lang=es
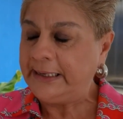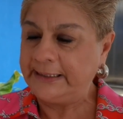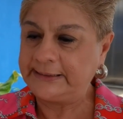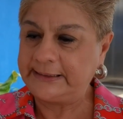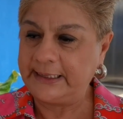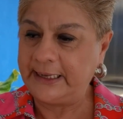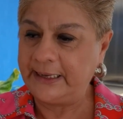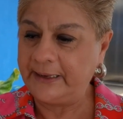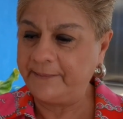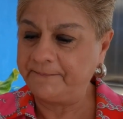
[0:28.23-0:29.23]

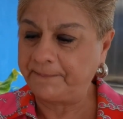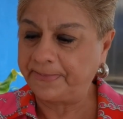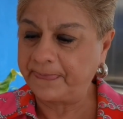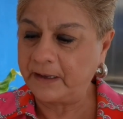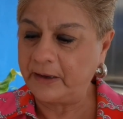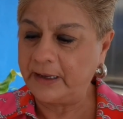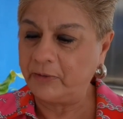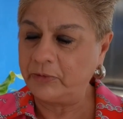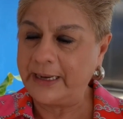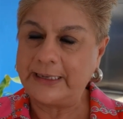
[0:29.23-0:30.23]
este, mm,
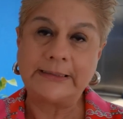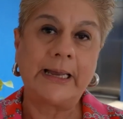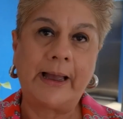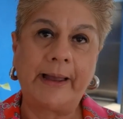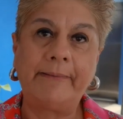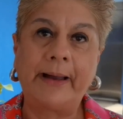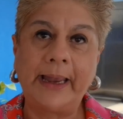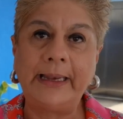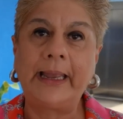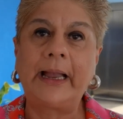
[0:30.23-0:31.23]
eh, una iglesia
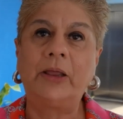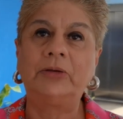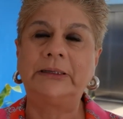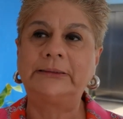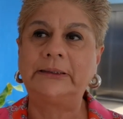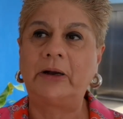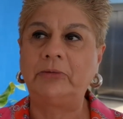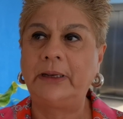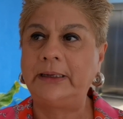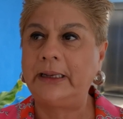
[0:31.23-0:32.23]
evangélica, donde está
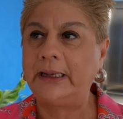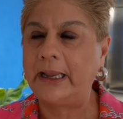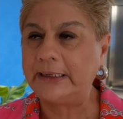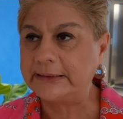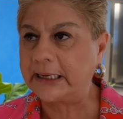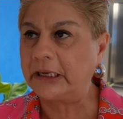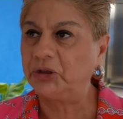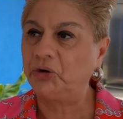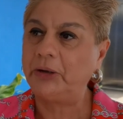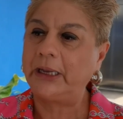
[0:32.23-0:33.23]
eh, la iglesia
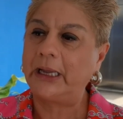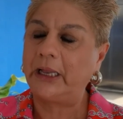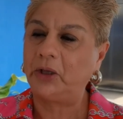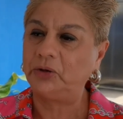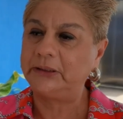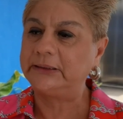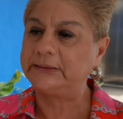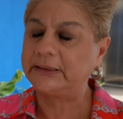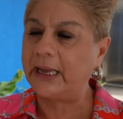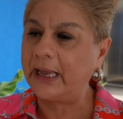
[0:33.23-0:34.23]
católica, donde
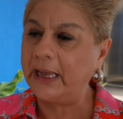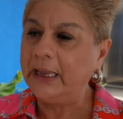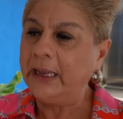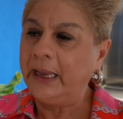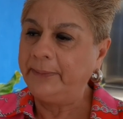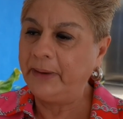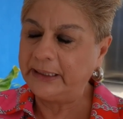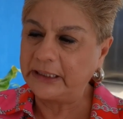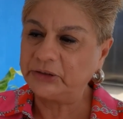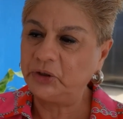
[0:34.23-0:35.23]
está
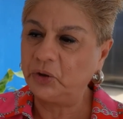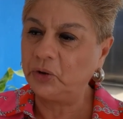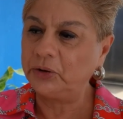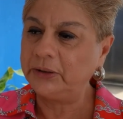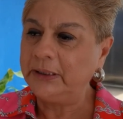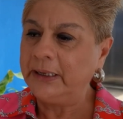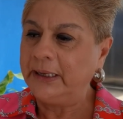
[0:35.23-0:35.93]
migración,